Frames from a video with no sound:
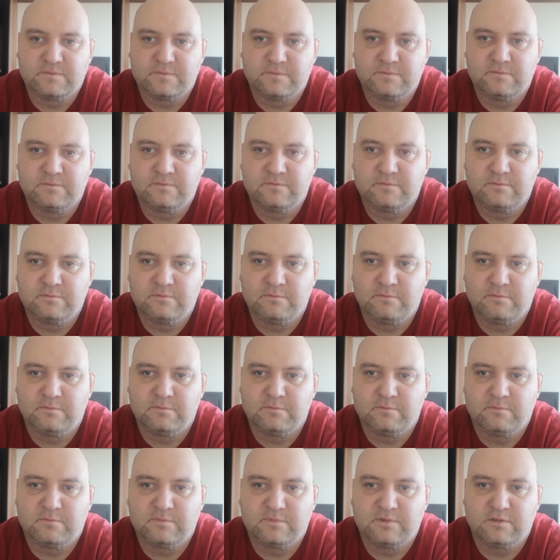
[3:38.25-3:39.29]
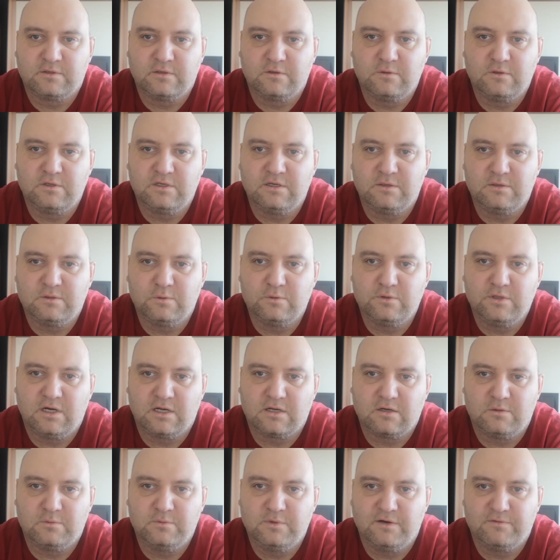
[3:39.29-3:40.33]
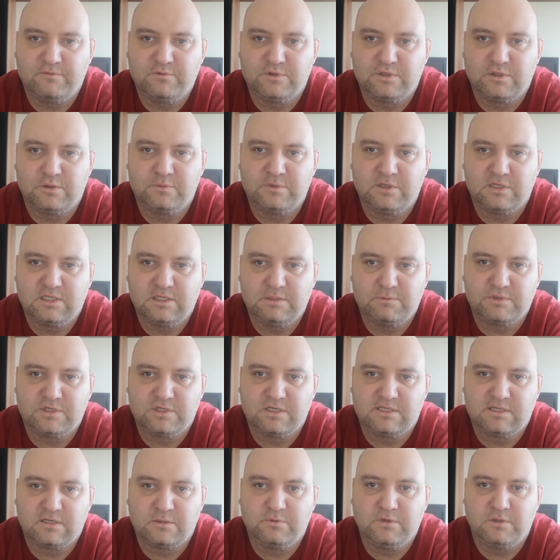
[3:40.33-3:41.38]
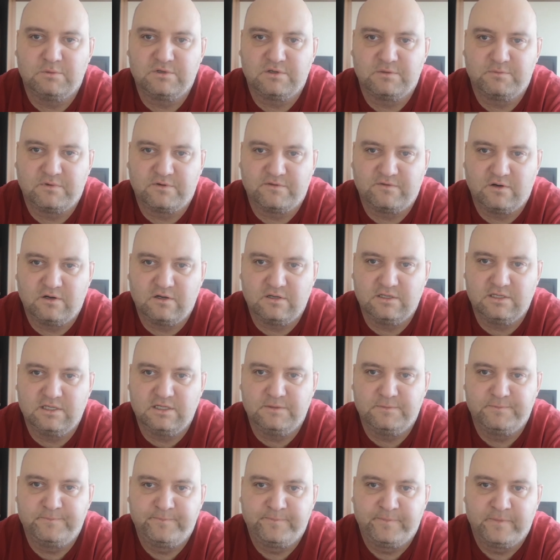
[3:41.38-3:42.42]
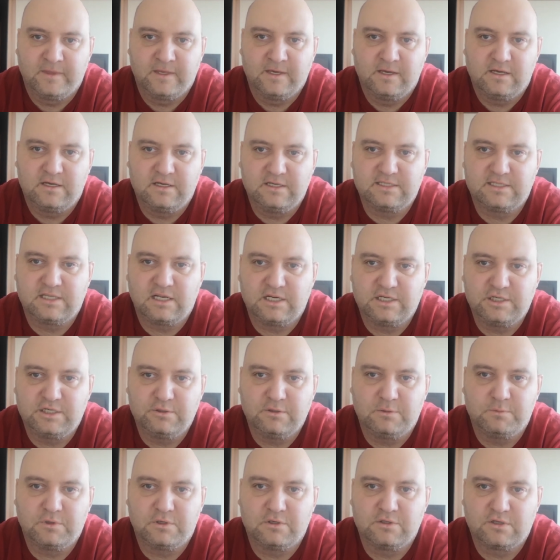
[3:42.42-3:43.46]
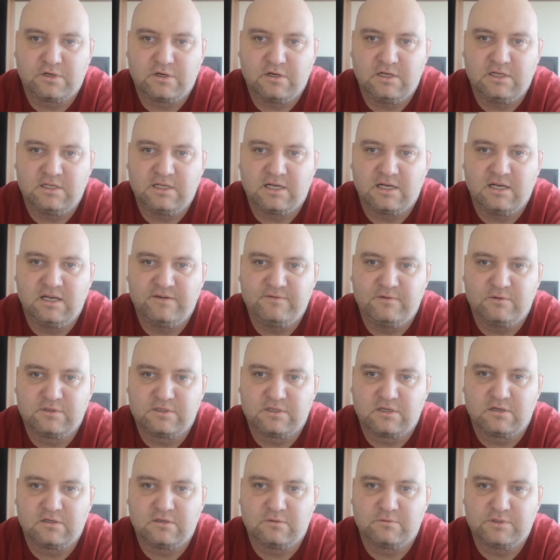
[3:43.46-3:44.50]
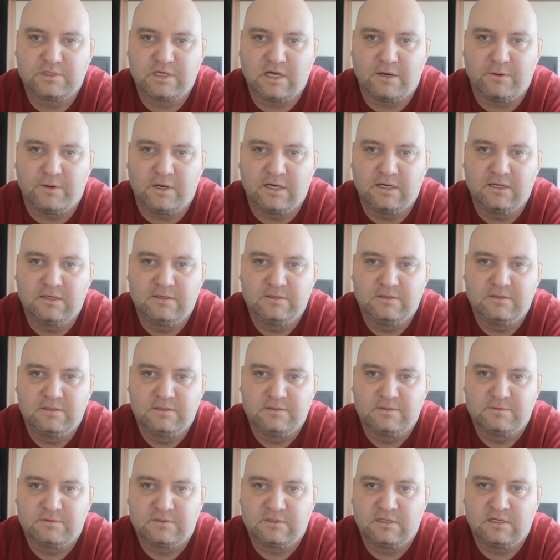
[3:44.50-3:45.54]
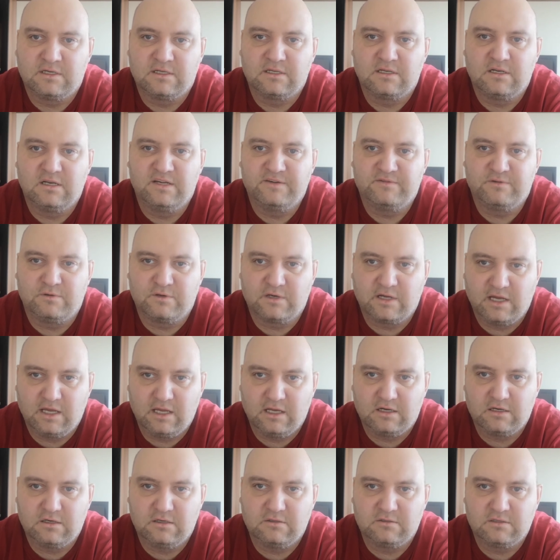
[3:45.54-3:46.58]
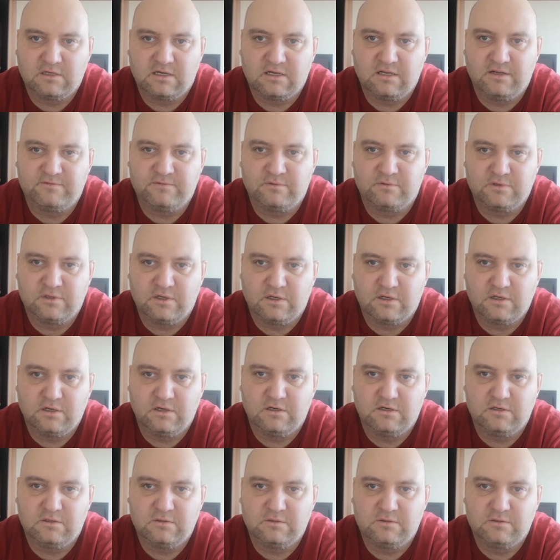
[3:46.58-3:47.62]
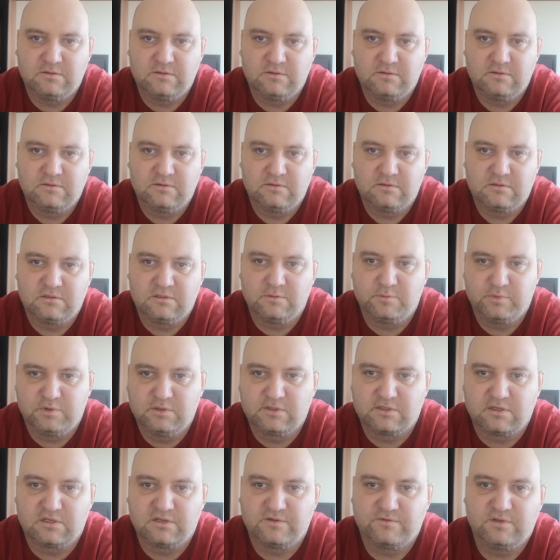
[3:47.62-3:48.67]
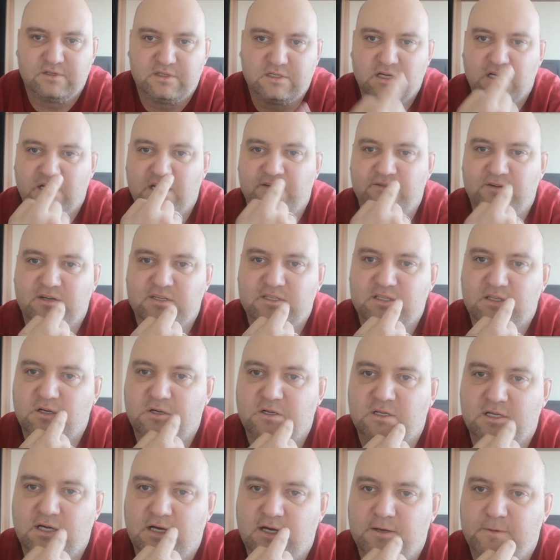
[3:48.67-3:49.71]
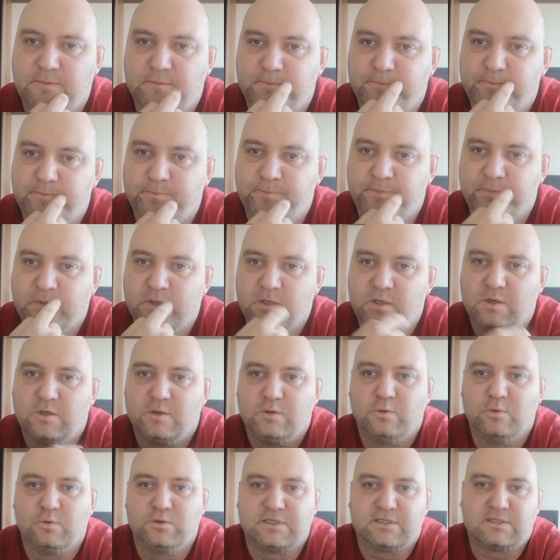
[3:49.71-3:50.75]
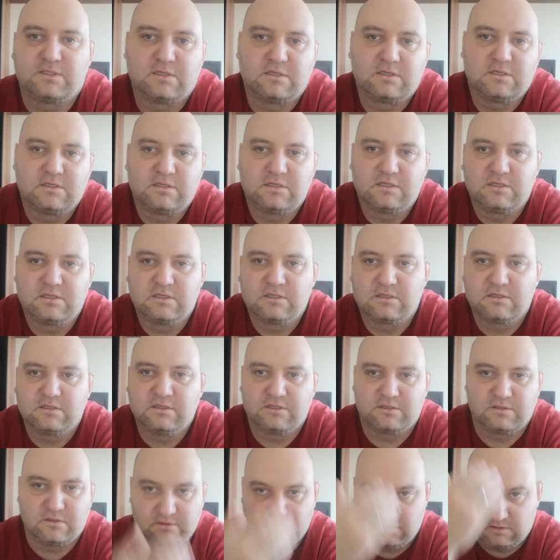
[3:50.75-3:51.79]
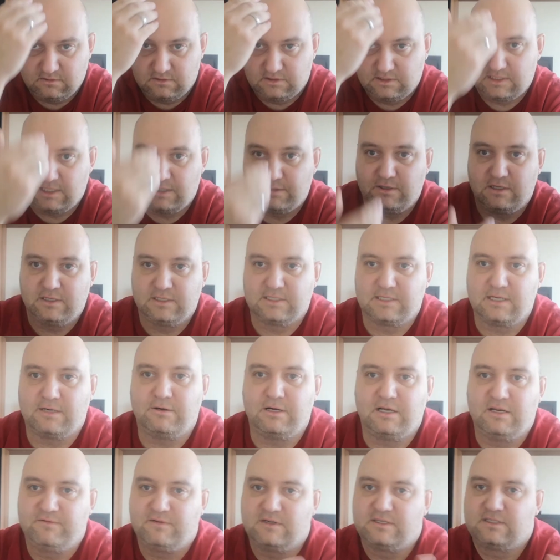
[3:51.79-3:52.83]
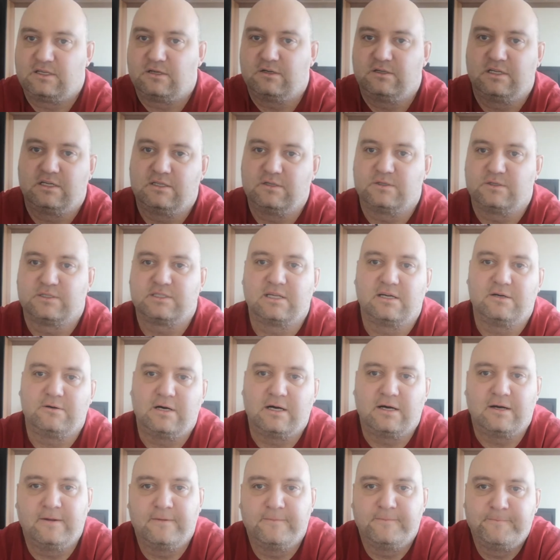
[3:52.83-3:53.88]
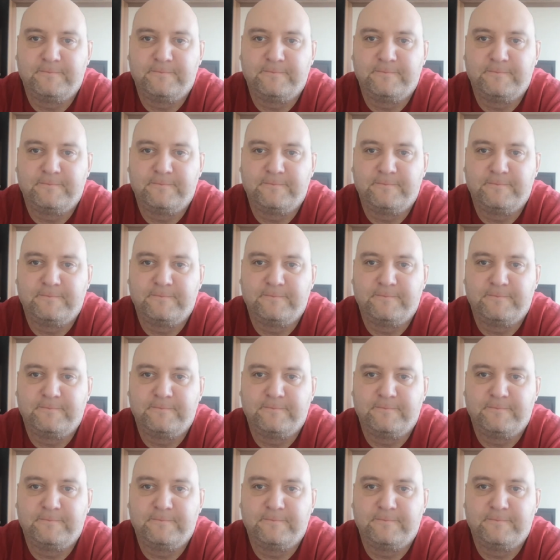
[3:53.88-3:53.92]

Um, ogólnie udar objawił się u mnie tym, że zrobiłem się powolny i straciłem kontrolę nad lewą stroną ciała. Nad lewą ręką, nad lewą nogą, no plus oczywiście lewa strona ust, Zresztą to cała, cała lewa strona dostała,